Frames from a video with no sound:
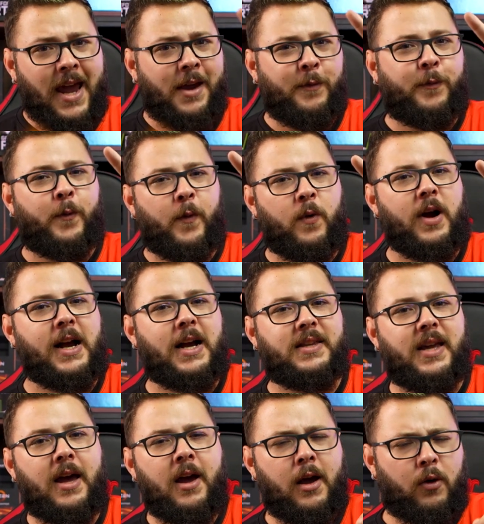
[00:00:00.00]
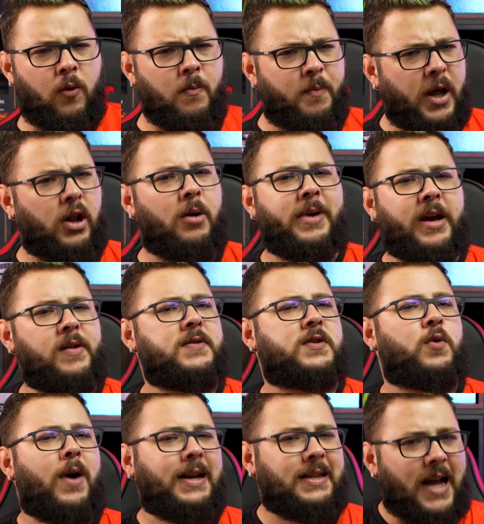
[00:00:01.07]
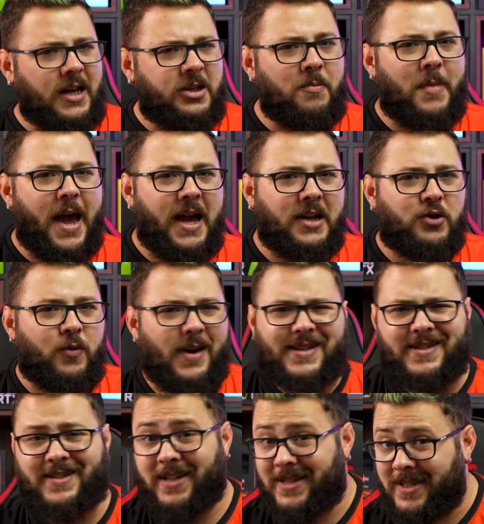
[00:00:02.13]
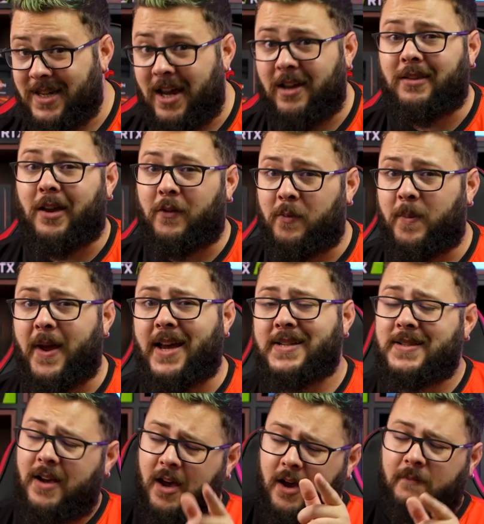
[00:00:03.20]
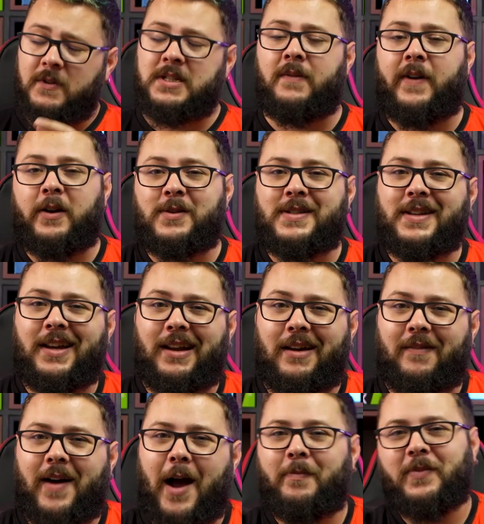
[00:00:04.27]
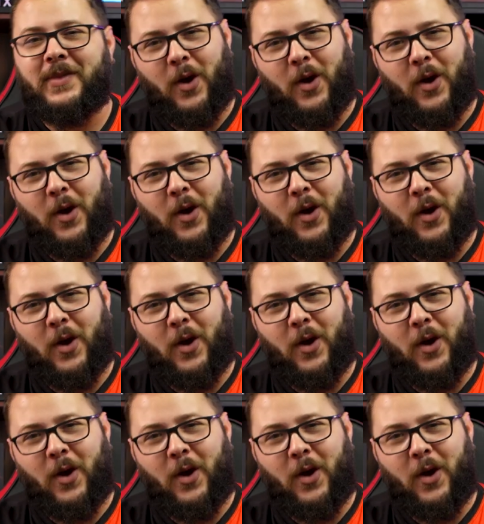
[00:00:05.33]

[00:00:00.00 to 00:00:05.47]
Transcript: em Full HD com pelo menos qualidade média a 60 FPS você vai conseguir levar.